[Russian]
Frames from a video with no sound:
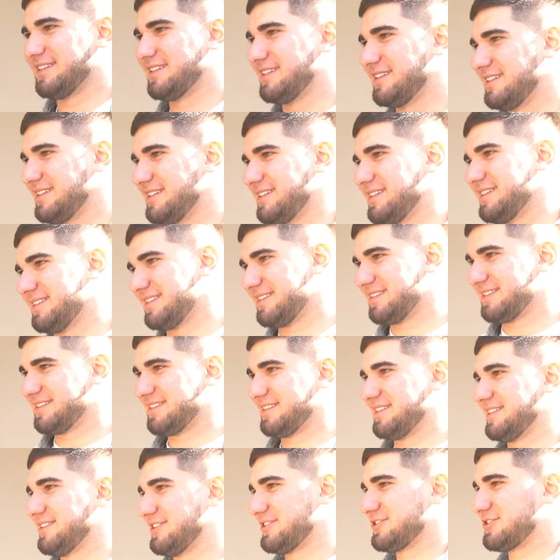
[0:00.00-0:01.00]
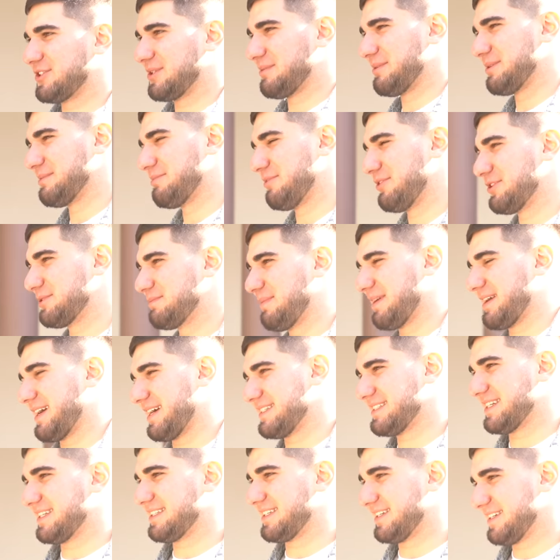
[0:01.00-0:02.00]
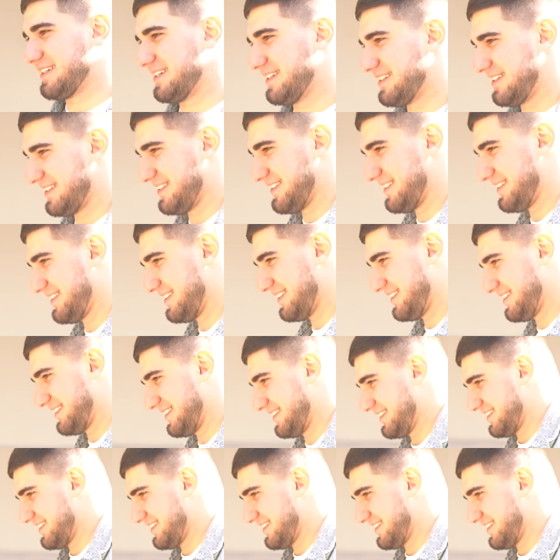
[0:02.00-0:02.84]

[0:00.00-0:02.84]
Ну да. Что-нибудь можешь показать? Это шарик.